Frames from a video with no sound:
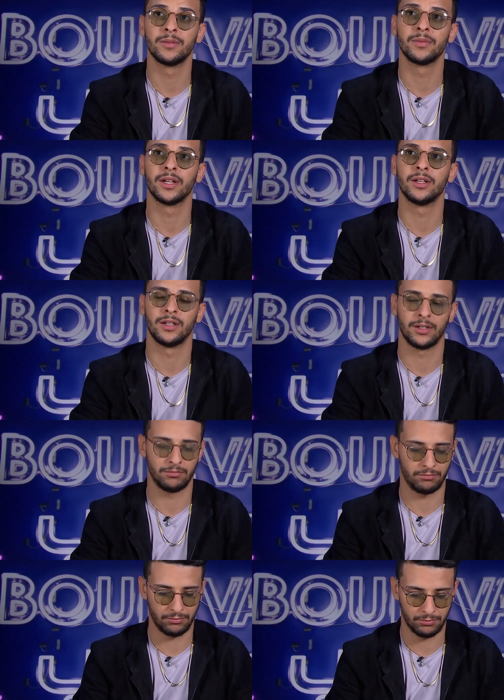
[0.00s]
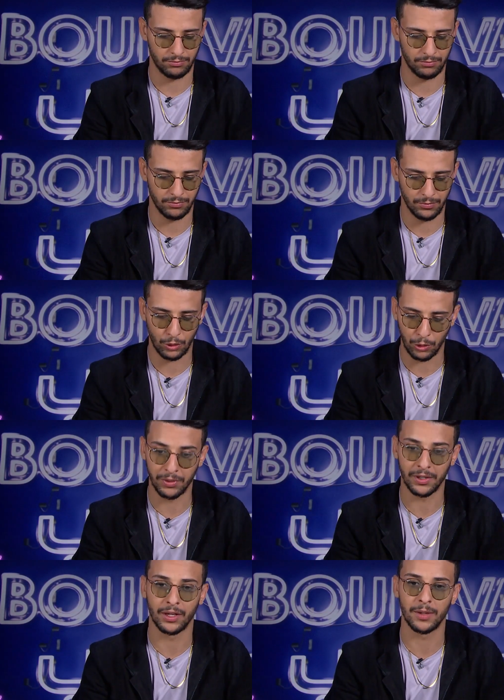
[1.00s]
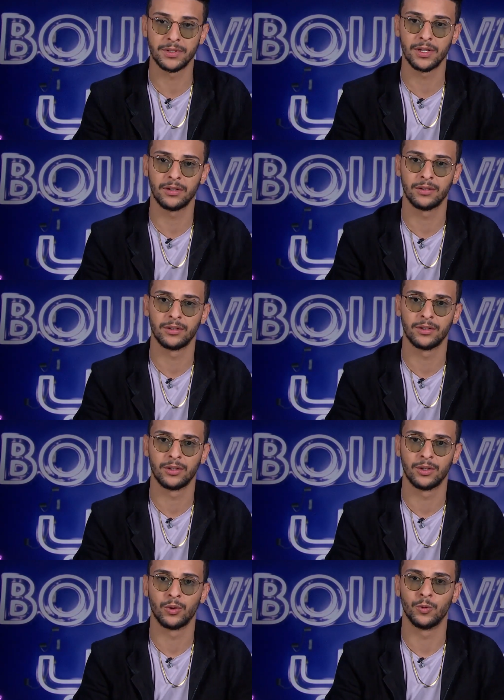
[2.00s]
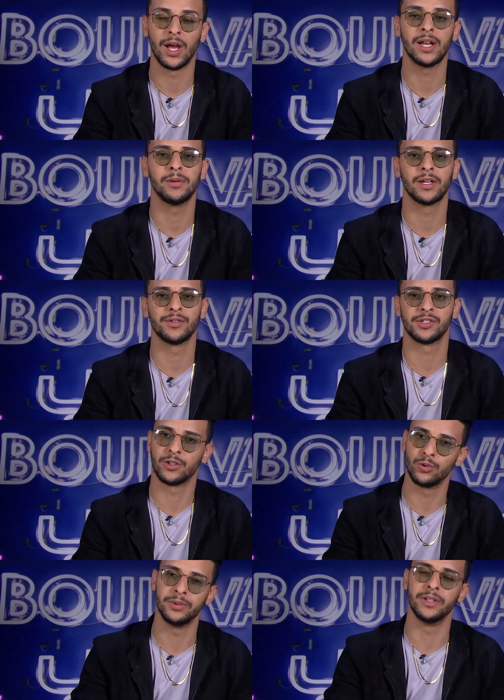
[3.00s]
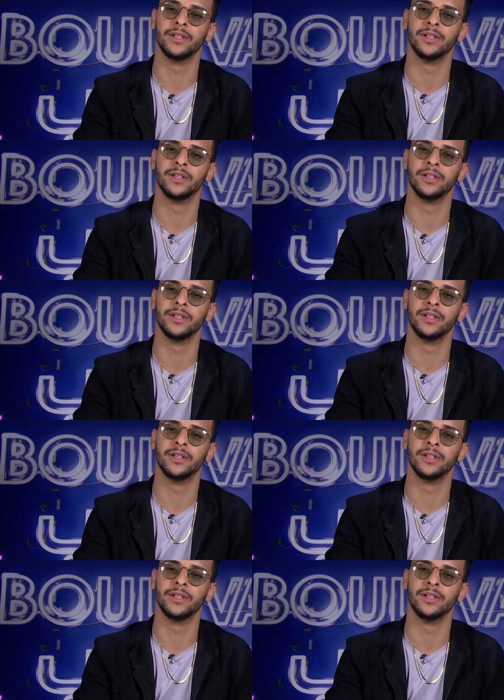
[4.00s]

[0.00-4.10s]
سالم كان يطلب لنا كبسه ويعلمنا كيفاش ناكلوا